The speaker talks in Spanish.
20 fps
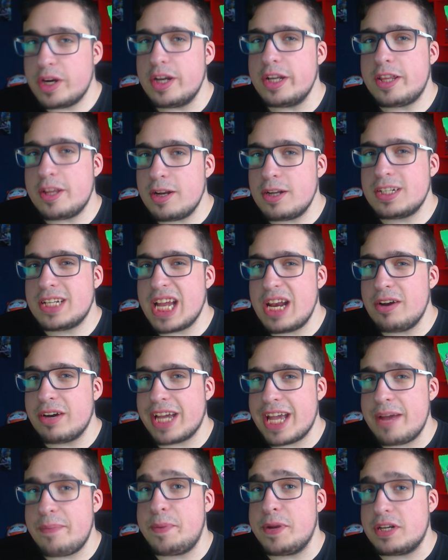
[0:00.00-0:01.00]
esto no sé lo
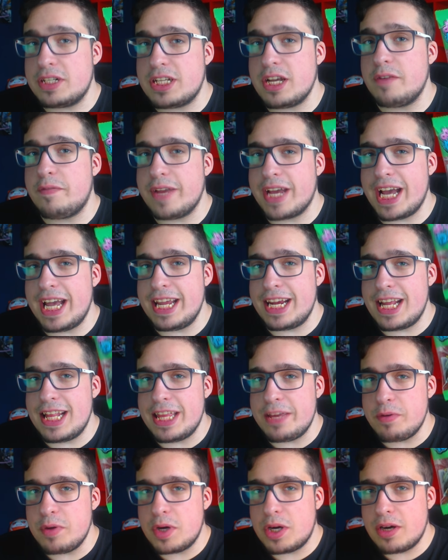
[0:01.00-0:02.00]
que es, pero si os fijáis en el
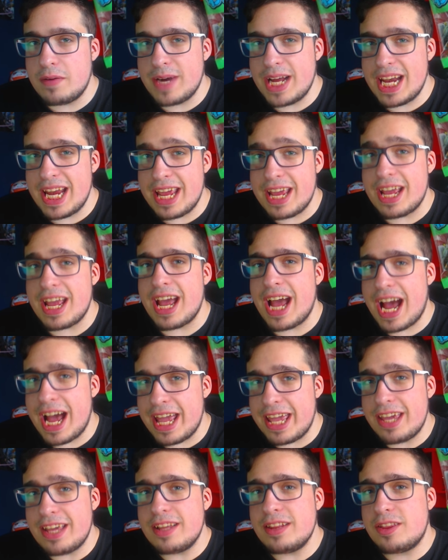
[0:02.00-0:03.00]
dibujo, ¿vale? Hay
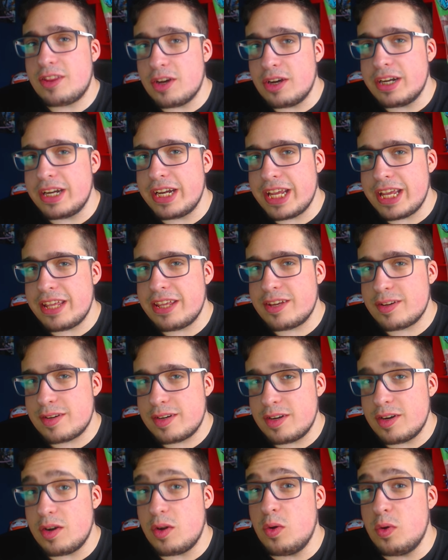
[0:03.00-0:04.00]
dos niños,
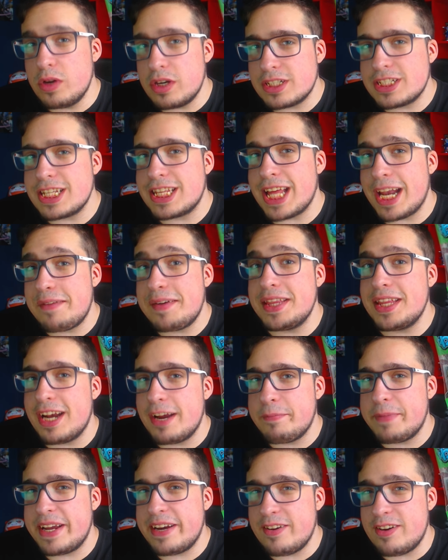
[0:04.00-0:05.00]
¿no? Uno se está lavando las
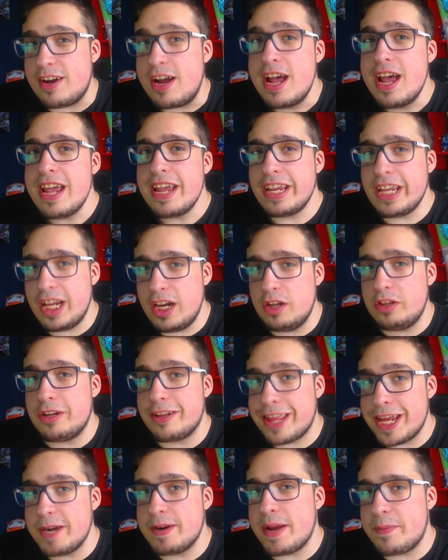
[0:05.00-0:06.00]
manos y el otro
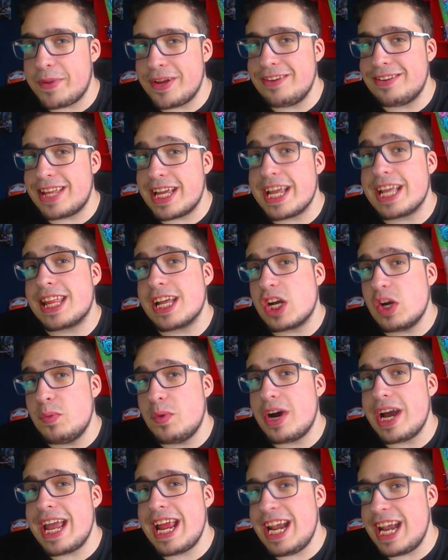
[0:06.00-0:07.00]
tiene una pelota y está
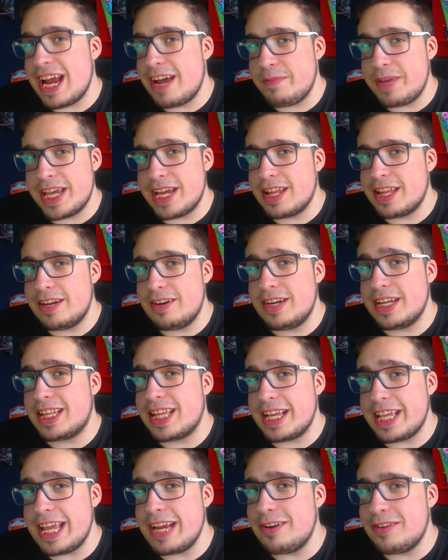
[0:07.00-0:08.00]
como en la mierda, ¿no? Está
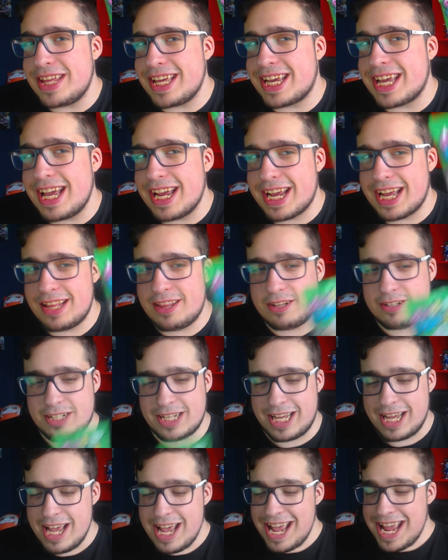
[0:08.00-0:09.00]
lleno de caca,
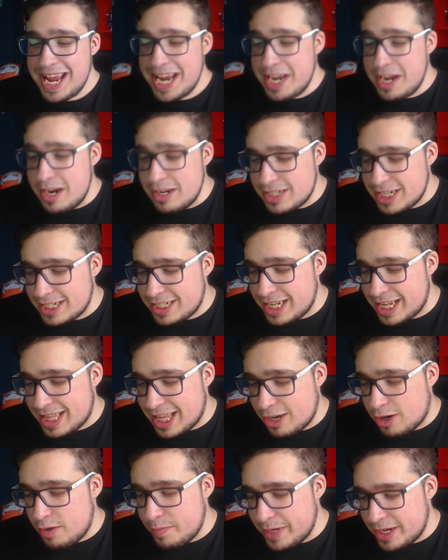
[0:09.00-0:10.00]
entonces... No sé si
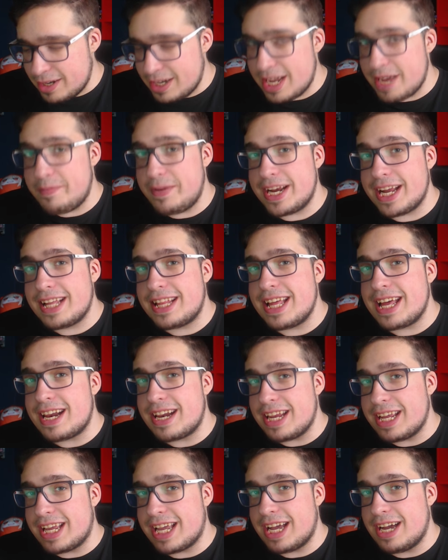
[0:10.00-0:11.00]
estas gominolas van a estar
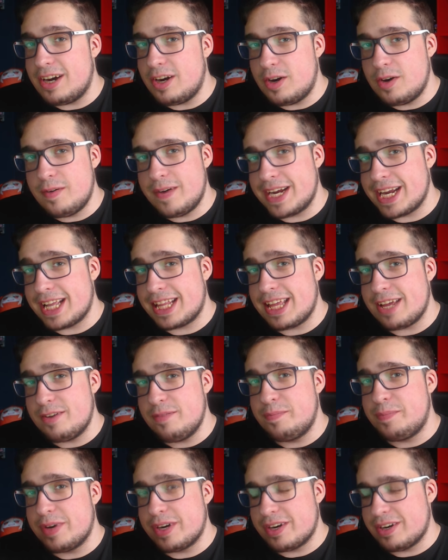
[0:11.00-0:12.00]
ricas o van a estar un
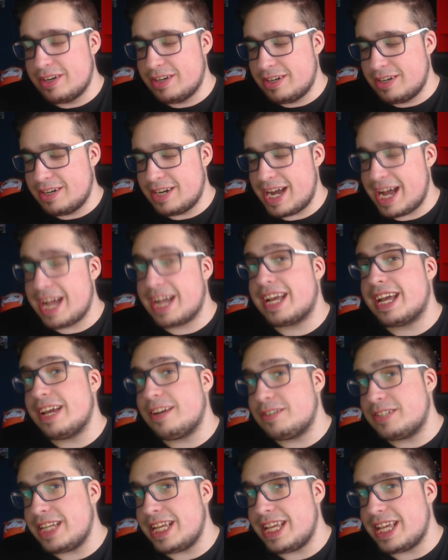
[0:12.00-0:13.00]
poco
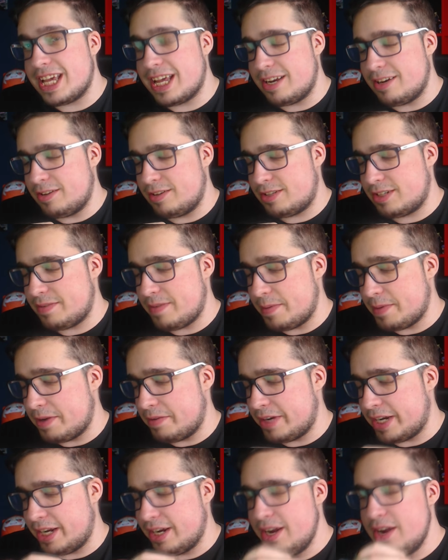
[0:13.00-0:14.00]
asquerosillas, ¿no? Entonces vamos a
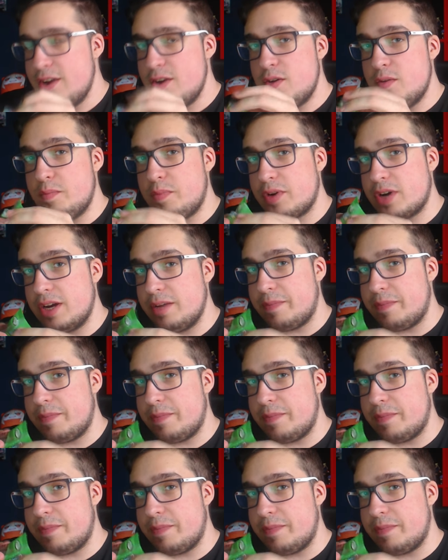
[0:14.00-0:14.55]
abrir un poco el